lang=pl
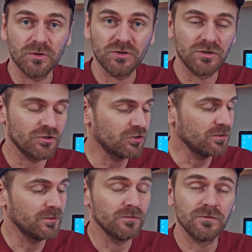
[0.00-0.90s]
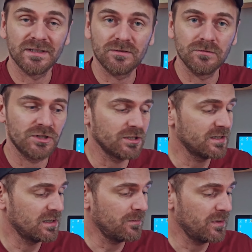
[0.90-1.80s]
rozdzielczością do
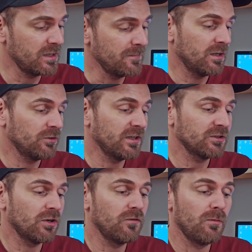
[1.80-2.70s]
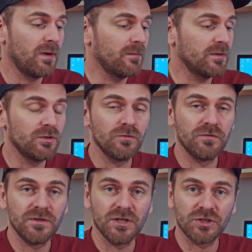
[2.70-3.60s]
12000 dpi. Dodatkowo mamy
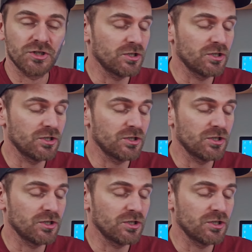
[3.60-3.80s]
również